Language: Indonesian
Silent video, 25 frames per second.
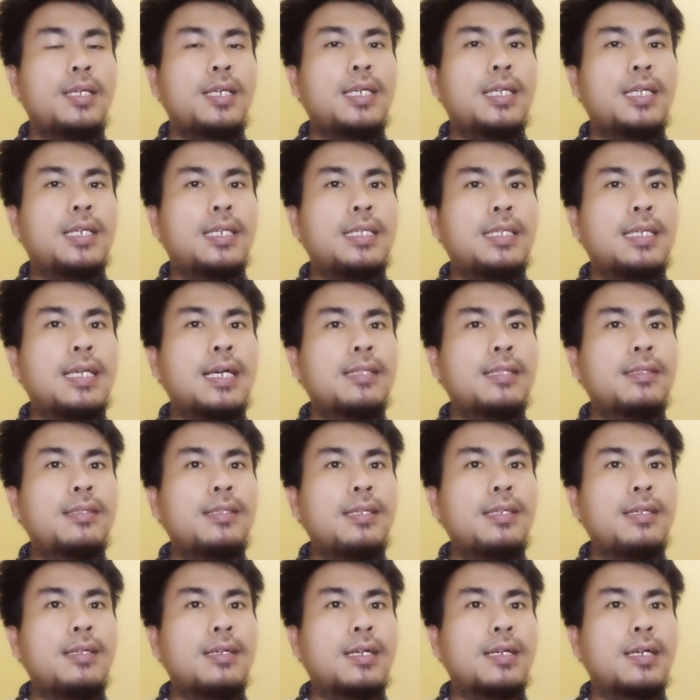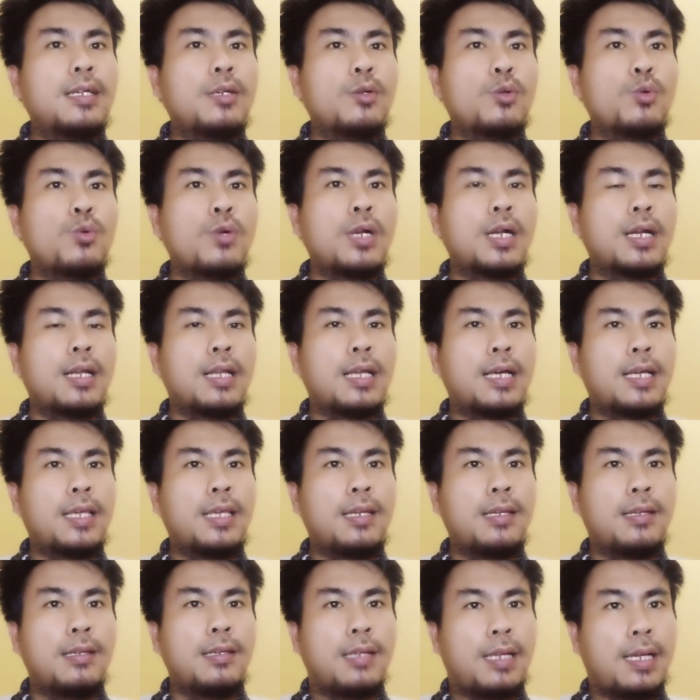diganti dengan ruang
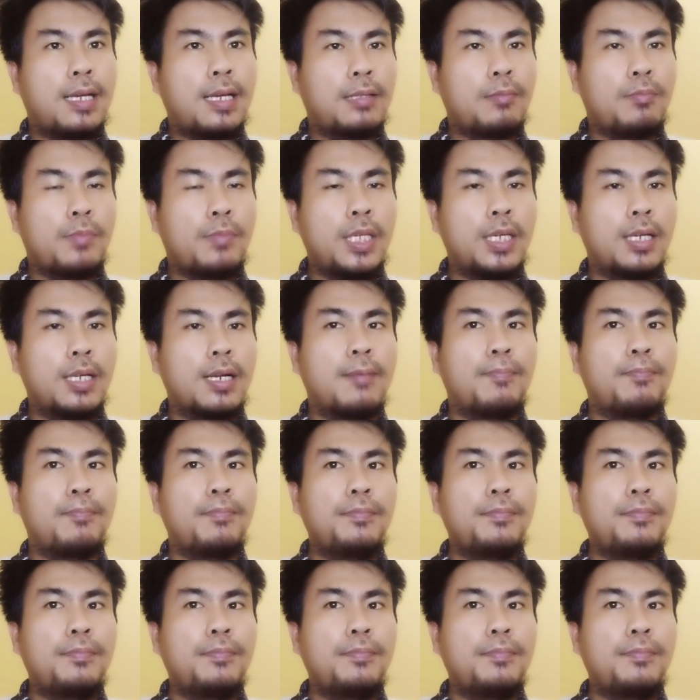lain dekat mihrab.